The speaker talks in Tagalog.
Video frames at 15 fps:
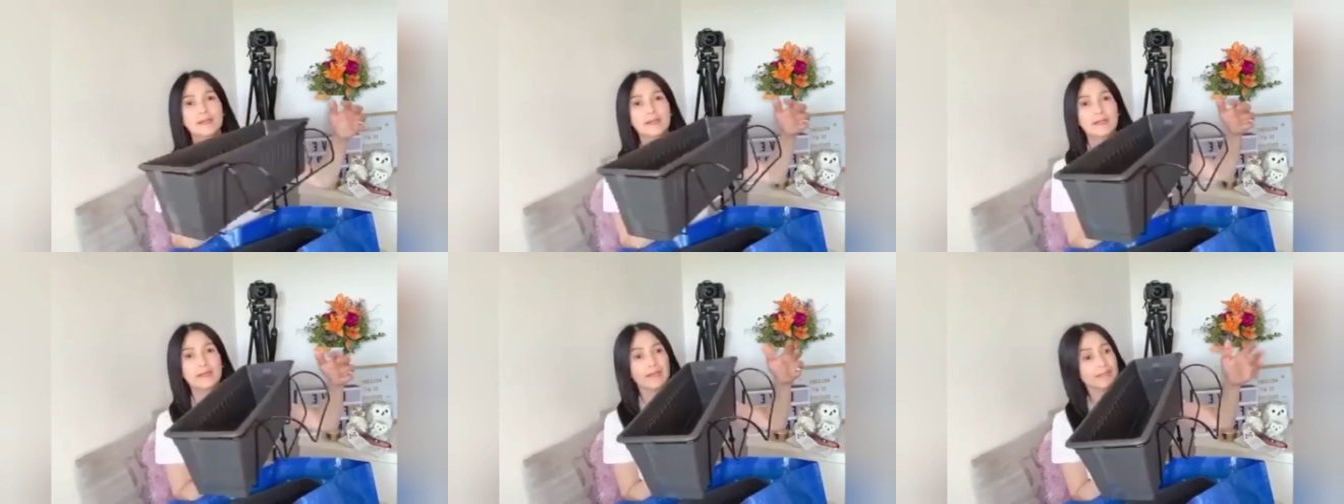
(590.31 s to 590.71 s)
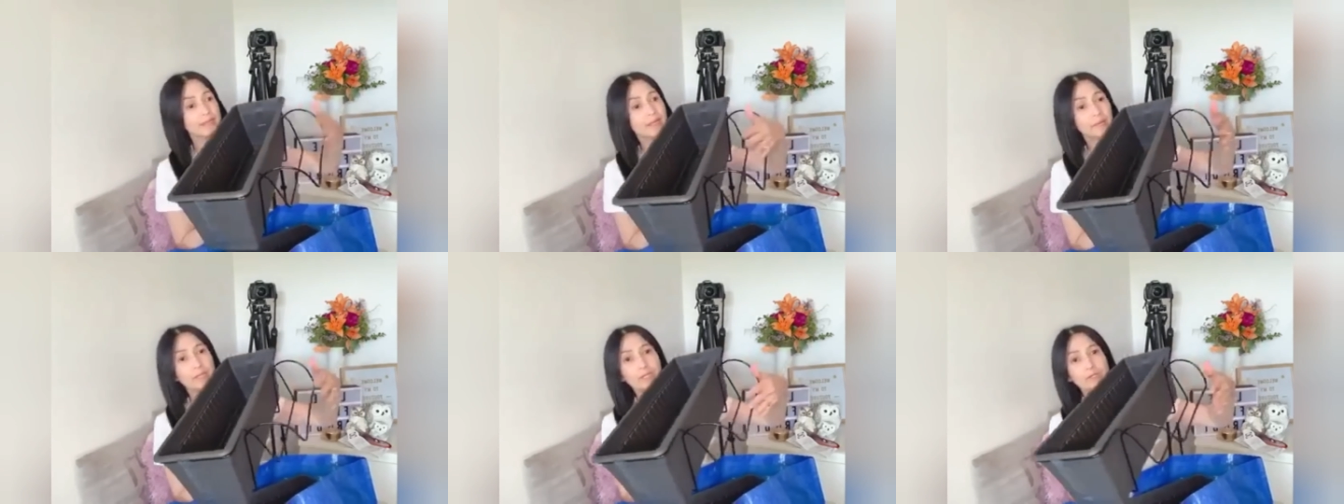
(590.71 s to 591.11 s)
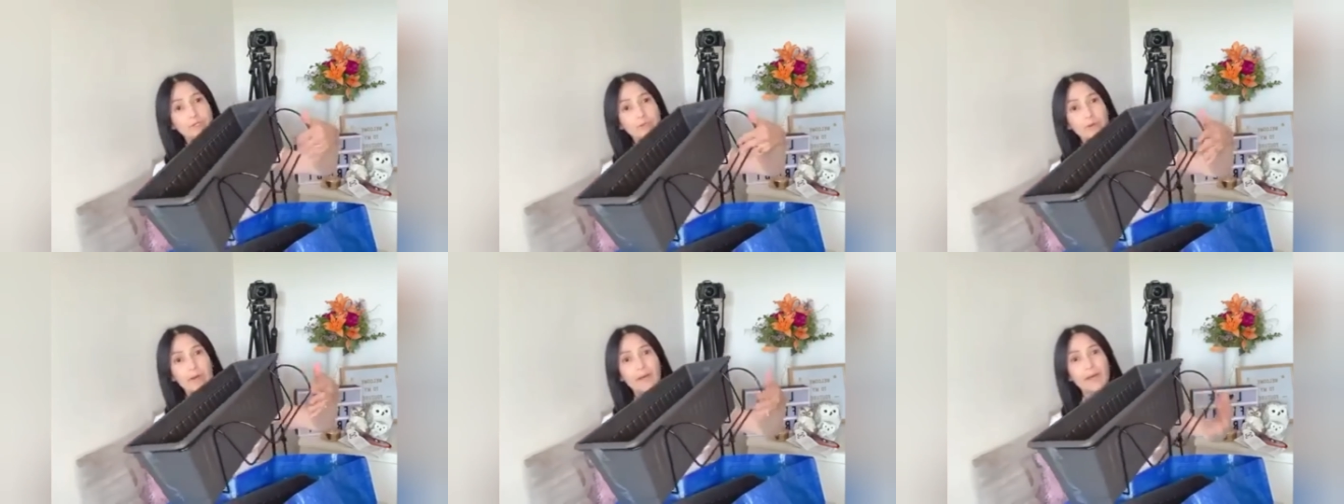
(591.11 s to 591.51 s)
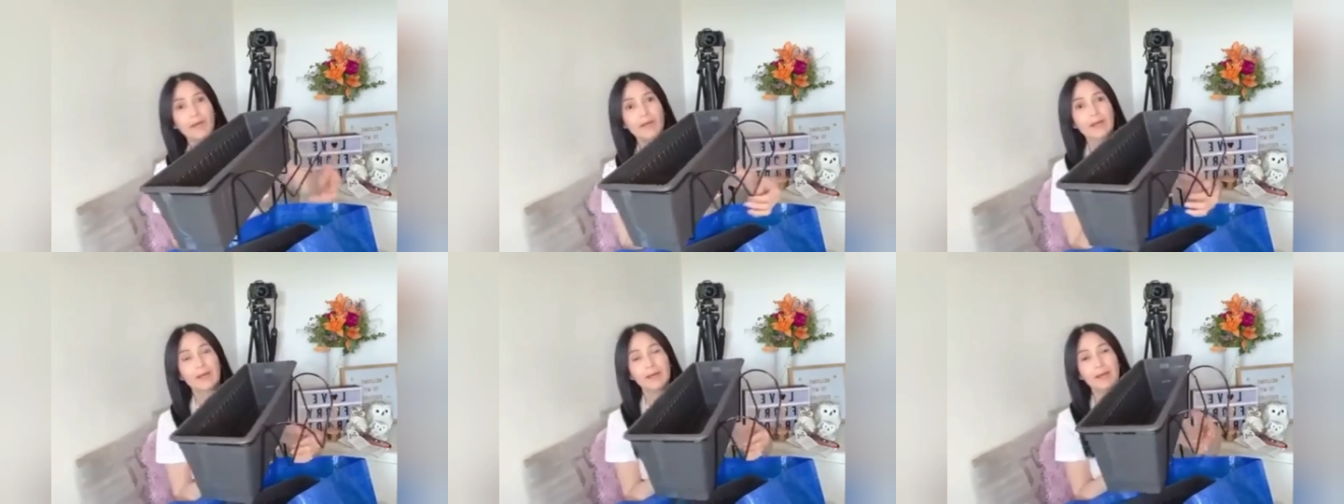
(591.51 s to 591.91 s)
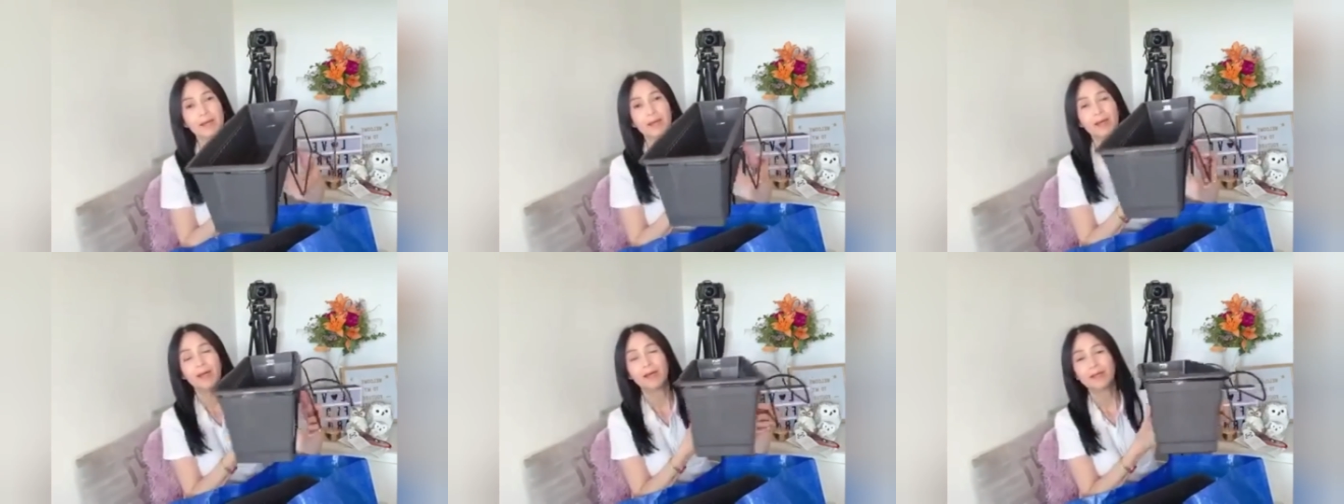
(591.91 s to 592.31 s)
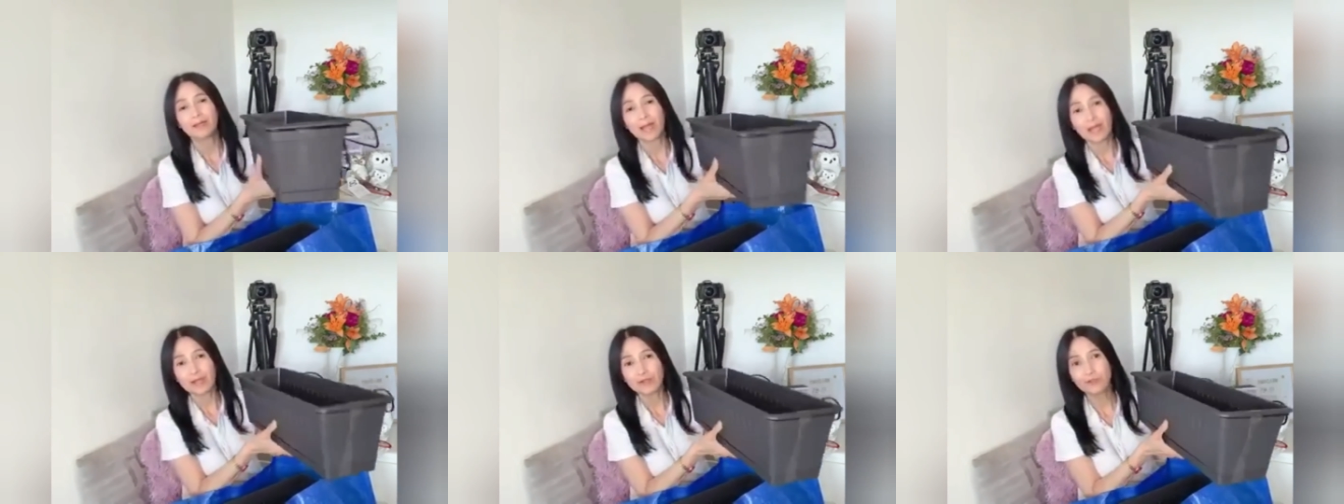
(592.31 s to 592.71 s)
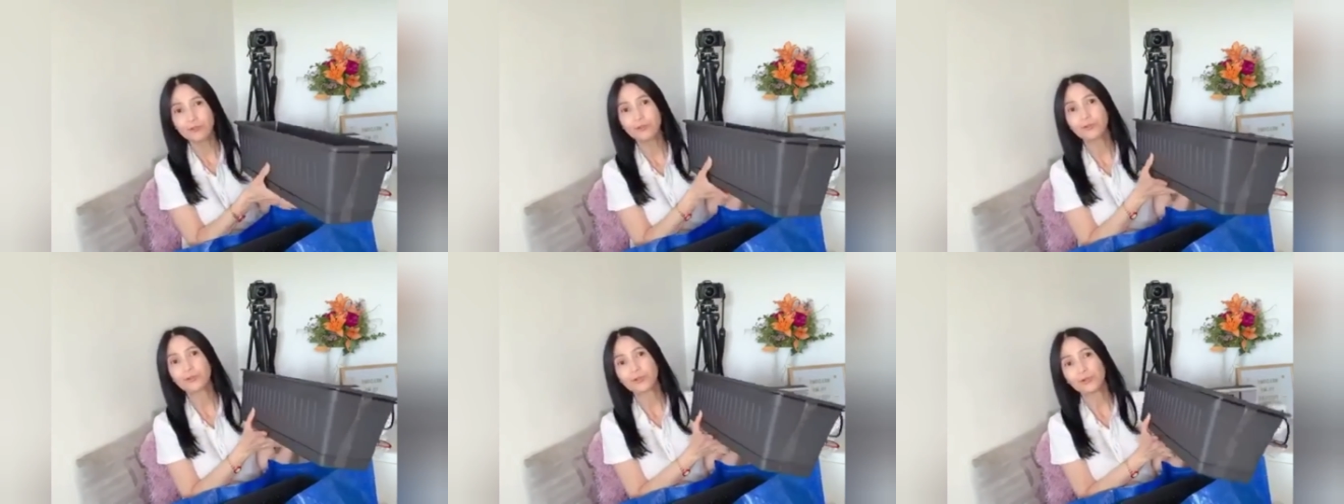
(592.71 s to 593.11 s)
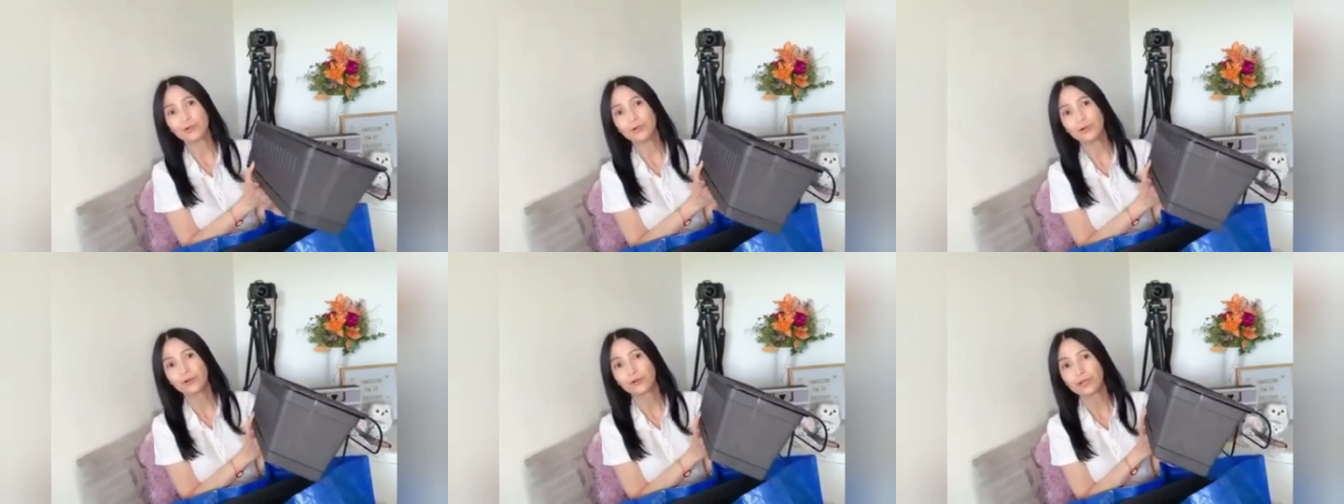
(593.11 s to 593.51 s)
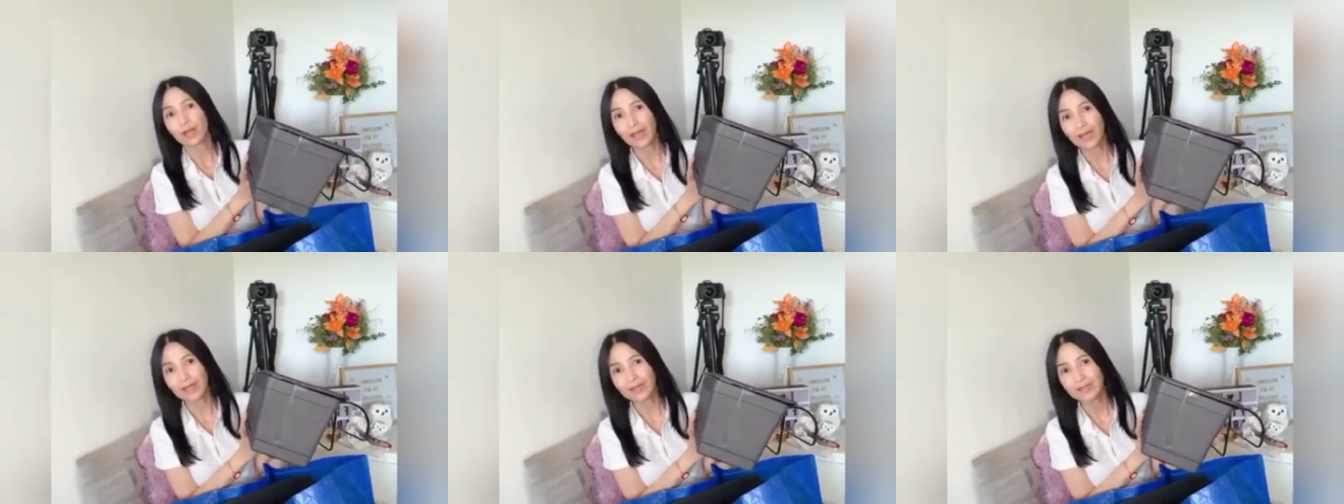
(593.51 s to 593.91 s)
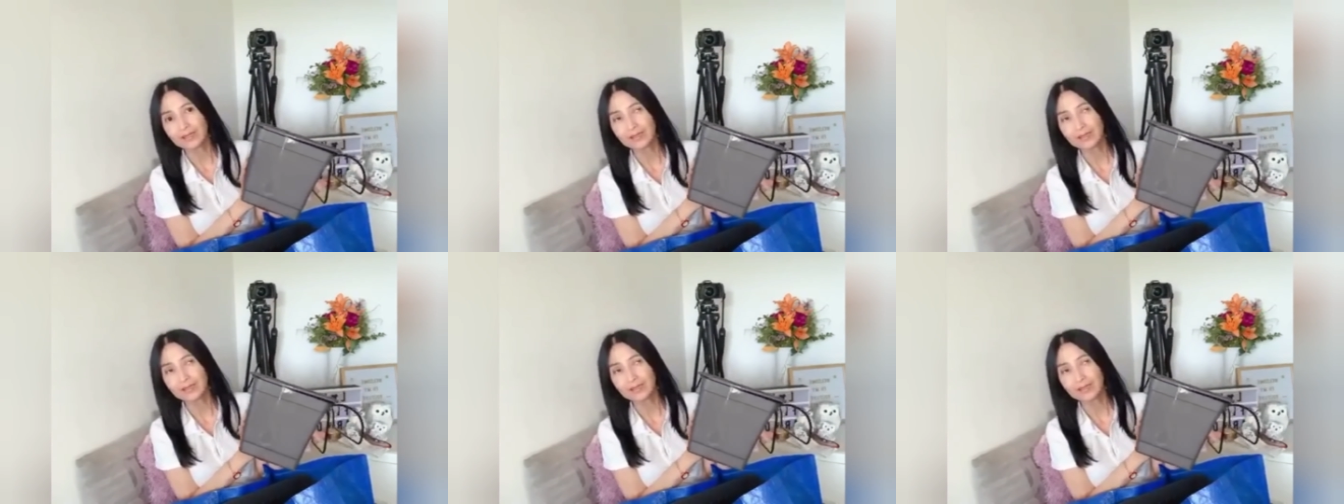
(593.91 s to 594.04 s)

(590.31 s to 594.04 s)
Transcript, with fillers: kasama na to, ah, 9 euro. 9,